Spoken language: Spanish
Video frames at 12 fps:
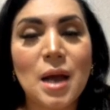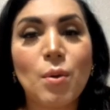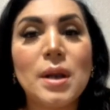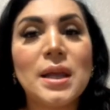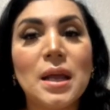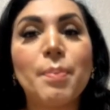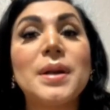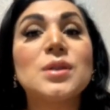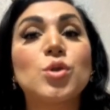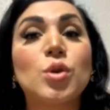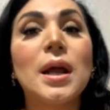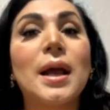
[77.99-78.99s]
a cualquier
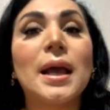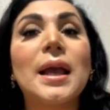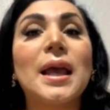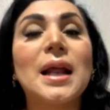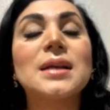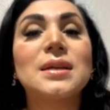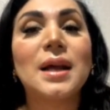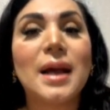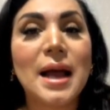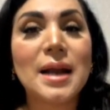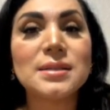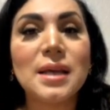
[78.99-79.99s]
persona que quiera
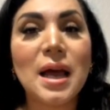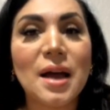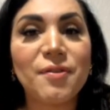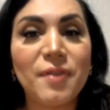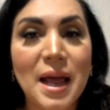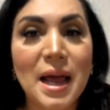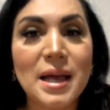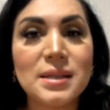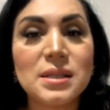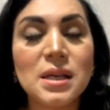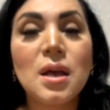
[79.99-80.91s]
acercarse a Flash